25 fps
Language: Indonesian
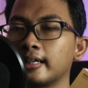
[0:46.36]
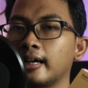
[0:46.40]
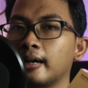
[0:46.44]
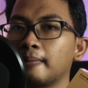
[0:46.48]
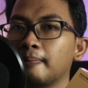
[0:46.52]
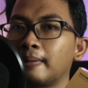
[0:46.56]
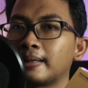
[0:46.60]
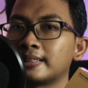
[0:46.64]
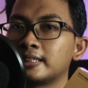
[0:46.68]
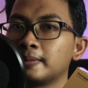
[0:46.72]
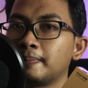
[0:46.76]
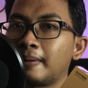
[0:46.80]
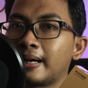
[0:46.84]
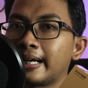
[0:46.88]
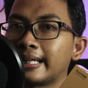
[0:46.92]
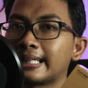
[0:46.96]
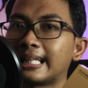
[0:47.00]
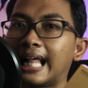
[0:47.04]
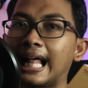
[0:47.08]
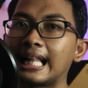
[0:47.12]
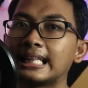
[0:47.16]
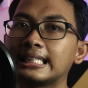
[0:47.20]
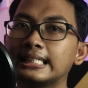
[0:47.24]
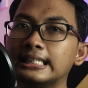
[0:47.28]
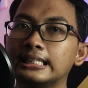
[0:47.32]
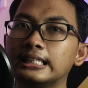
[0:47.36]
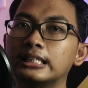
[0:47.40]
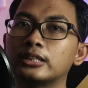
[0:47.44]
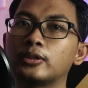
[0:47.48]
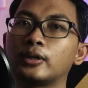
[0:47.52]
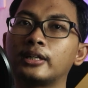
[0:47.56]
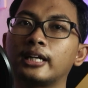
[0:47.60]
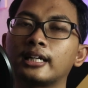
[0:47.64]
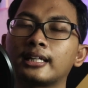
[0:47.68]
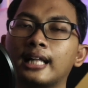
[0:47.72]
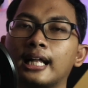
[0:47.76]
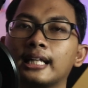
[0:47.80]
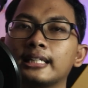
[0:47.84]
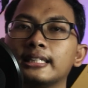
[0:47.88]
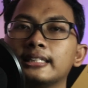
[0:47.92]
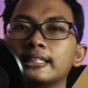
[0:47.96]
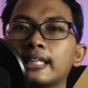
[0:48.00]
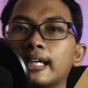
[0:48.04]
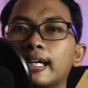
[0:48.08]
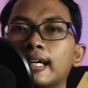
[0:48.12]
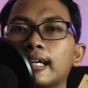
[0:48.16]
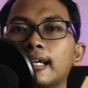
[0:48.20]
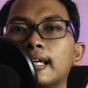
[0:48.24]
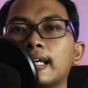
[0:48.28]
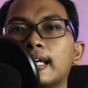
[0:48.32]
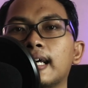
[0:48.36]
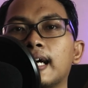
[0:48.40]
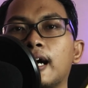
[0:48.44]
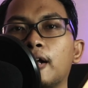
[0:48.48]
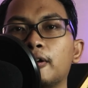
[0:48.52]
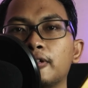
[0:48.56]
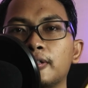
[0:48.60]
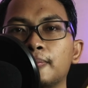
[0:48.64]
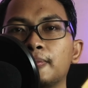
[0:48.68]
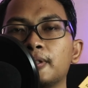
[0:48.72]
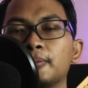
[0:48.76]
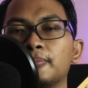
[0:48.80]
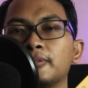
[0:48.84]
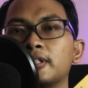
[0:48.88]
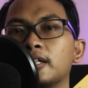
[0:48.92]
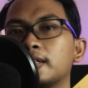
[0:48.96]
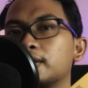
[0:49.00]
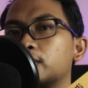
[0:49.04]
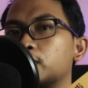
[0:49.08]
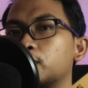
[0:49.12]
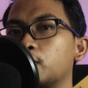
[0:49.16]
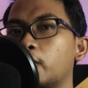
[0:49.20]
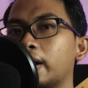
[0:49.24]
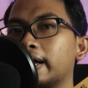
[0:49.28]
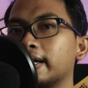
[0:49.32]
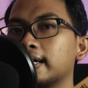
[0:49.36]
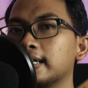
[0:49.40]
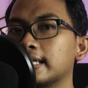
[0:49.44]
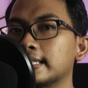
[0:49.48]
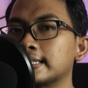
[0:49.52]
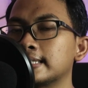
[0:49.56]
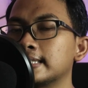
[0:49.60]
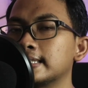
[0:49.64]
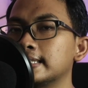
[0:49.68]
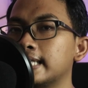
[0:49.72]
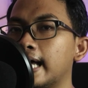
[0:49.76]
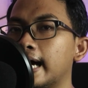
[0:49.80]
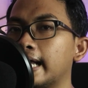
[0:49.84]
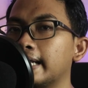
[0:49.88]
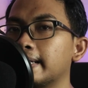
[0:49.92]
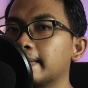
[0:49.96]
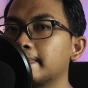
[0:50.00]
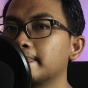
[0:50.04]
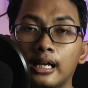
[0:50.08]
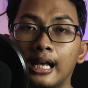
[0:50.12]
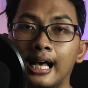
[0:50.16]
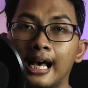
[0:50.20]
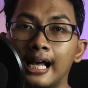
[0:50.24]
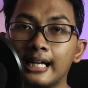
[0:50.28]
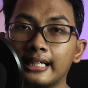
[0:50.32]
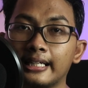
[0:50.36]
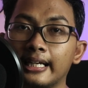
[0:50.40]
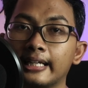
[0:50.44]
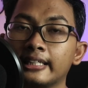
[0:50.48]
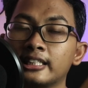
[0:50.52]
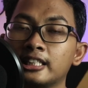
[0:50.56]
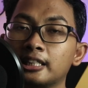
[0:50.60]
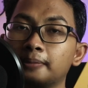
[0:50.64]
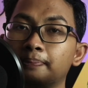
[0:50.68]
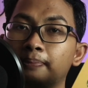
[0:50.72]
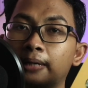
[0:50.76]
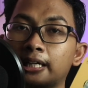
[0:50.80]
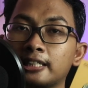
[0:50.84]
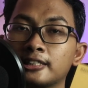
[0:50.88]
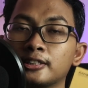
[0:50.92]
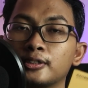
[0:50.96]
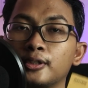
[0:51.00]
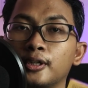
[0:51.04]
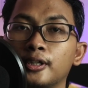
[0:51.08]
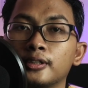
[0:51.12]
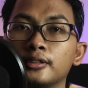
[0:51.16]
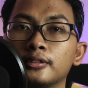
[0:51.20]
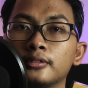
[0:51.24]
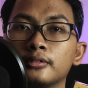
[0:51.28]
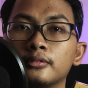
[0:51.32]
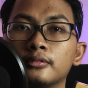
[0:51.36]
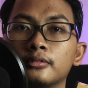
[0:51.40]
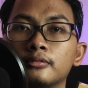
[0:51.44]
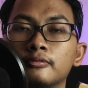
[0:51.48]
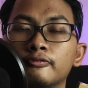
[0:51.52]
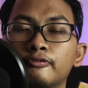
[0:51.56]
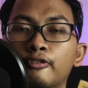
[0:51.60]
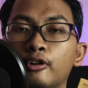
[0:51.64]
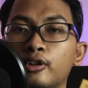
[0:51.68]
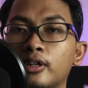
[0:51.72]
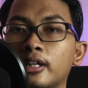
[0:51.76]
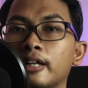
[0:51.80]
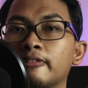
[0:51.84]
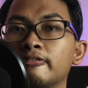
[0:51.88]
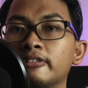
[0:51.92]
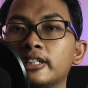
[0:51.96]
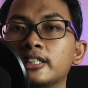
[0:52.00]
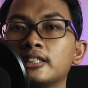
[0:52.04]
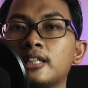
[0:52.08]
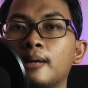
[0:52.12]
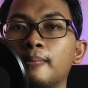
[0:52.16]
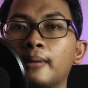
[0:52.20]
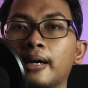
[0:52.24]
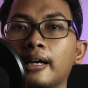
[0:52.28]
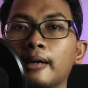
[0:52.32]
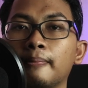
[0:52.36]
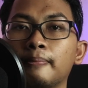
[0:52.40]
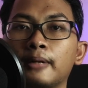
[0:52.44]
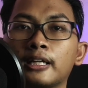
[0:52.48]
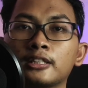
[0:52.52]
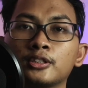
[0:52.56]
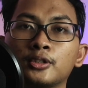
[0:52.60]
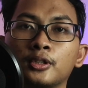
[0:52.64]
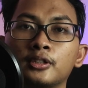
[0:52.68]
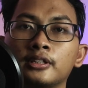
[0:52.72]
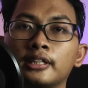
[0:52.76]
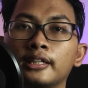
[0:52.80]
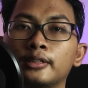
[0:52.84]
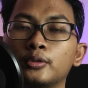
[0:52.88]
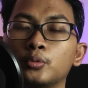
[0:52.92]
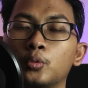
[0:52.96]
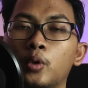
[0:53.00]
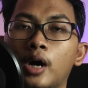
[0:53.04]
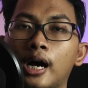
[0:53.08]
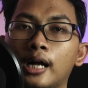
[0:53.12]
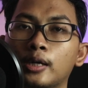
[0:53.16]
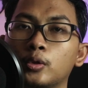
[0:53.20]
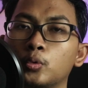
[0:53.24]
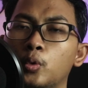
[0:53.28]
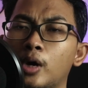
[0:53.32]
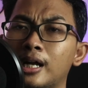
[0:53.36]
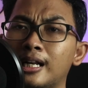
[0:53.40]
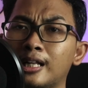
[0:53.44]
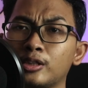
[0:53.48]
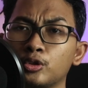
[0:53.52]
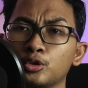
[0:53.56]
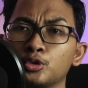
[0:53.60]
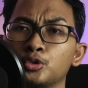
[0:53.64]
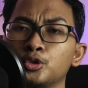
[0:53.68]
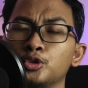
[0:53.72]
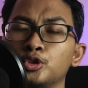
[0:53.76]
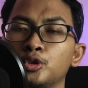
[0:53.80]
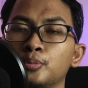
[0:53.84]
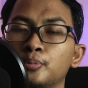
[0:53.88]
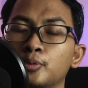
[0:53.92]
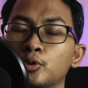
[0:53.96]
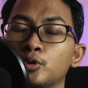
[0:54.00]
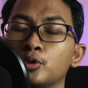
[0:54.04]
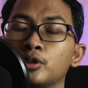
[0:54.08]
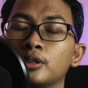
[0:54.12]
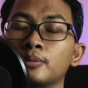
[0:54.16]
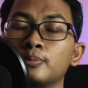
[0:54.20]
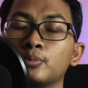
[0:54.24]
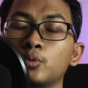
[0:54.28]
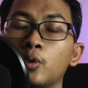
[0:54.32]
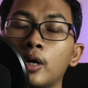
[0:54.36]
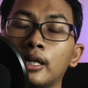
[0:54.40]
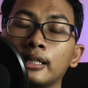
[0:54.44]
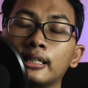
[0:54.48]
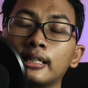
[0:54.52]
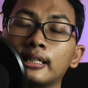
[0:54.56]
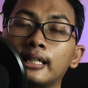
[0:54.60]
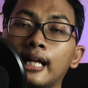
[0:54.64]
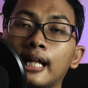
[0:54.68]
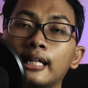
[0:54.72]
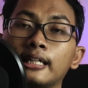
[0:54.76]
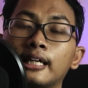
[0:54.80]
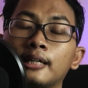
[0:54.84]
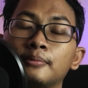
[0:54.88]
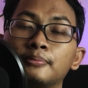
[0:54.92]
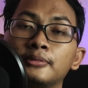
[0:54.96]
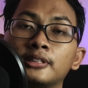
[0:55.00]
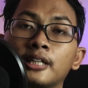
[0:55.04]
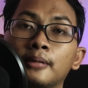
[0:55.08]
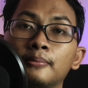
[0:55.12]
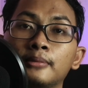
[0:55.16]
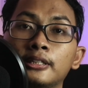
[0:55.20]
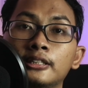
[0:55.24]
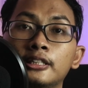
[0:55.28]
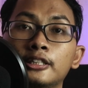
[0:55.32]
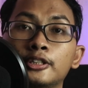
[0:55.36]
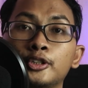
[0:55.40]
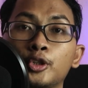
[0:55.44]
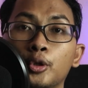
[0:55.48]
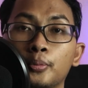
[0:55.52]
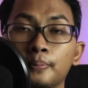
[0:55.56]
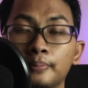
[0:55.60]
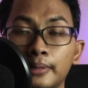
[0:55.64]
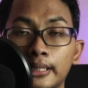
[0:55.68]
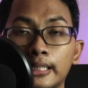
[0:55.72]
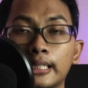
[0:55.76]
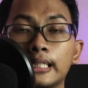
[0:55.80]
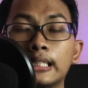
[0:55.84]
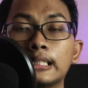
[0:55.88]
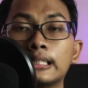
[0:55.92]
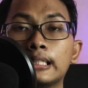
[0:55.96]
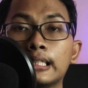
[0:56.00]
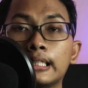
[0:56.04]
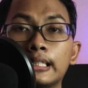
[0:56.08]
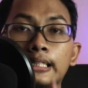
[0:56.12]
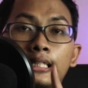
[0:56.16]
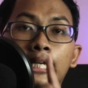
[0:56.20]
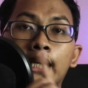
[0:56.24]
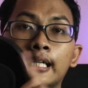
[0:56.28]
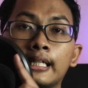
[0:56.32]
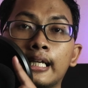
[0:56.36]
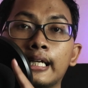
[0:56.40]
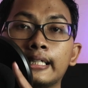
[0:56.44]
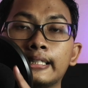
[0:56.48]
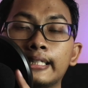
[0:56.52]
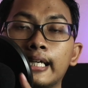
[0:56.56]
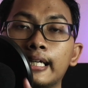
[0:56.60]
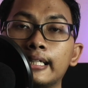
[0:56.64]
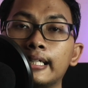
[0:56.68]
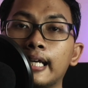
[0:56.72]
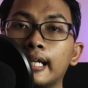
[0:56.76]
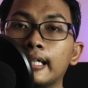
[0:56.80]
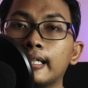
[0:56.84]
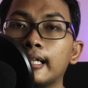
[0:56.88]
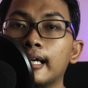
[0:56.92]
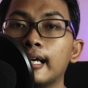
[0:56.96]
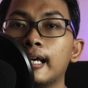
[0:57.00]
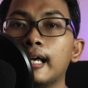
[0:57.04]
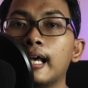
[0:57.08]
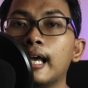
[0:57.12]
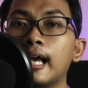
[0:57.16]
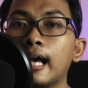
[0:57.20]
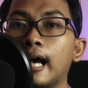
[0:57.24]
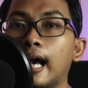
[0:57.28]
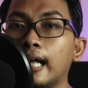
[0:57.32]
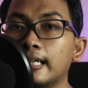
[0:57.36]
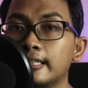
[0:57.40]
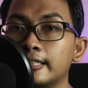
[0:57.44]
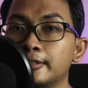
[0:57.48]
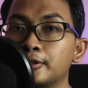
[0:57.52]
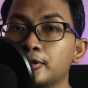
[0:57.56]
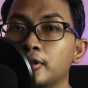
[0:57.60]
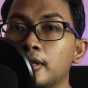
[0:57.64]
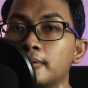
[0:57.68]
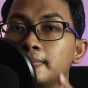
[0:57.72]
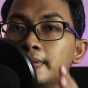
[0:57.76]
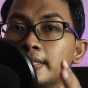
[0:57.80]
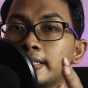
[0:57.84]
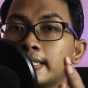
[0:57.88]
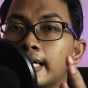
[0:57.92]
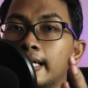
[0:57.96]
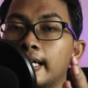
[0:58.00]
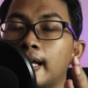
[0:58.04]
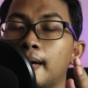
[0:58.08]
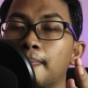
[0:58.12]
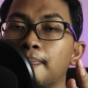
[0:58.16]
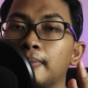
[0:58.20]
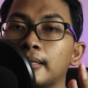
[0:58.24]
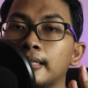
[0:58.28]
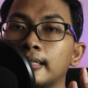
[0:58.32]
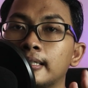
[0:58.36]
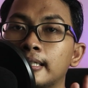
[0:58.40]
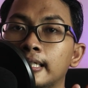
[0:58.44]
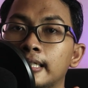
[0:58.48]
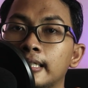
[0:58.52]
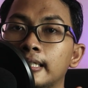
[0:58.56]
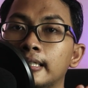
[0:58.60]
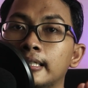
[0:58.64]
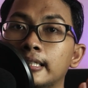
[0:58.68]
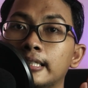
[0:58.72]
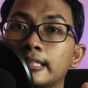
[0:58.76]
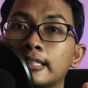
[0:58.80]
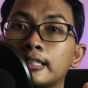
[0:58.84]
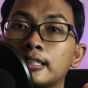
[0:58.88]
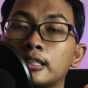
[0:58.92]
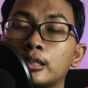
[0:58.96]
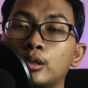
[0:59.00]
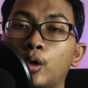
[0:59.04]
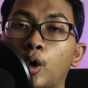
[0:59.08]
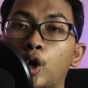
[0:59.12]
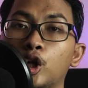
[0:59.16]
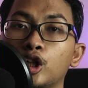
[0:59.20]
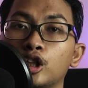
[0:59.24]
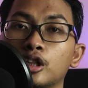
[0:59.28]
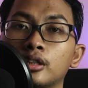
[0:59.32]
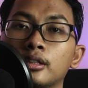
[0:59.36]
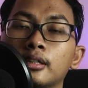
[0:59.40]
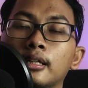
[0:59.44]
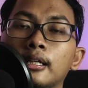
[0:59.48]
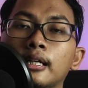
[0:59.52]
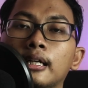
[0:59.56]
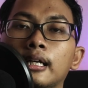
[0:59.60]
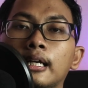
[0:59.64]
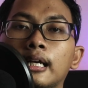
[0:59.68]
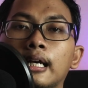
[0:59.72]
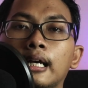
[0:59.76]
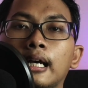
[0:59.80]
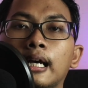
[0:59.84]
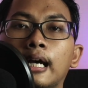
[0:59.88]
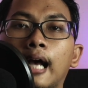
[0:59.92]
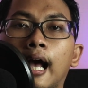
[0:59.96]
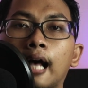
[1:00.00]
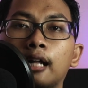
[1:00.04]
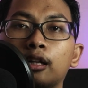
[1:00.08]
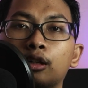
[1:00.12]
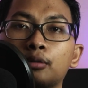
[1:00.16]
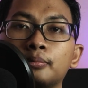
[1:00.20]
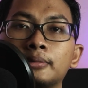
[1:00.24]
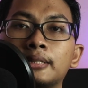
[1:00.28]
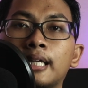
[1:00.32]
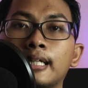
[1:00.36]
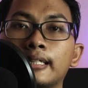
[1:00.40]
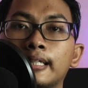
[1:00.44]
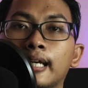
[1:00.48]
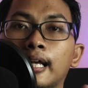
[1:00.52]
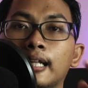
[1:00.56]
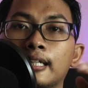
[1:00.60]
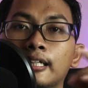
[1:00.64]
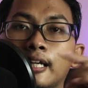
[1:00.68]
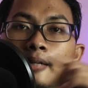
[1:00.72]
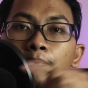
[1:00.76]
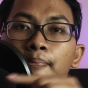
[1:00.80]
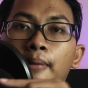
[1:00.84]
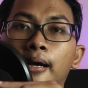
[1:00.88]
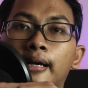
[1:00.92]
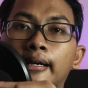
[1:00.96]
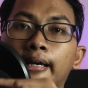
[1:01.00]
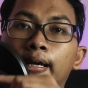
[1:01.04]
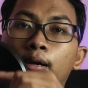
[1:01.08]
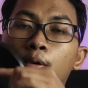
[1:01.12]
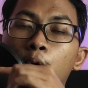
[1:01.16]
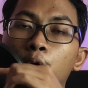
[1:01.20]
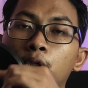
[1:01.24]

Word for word: ya, pasti pakai tali gitu ada talinya. Kalau ini benar-benar true wireless dan harga si Plexton 4 Life ini sama kayak Plexton G2, 270 ribuan kalian bisa beli di Shopee segini harganya dan kalian juga bisa dapetin diskon kalau misalnya kalian pakai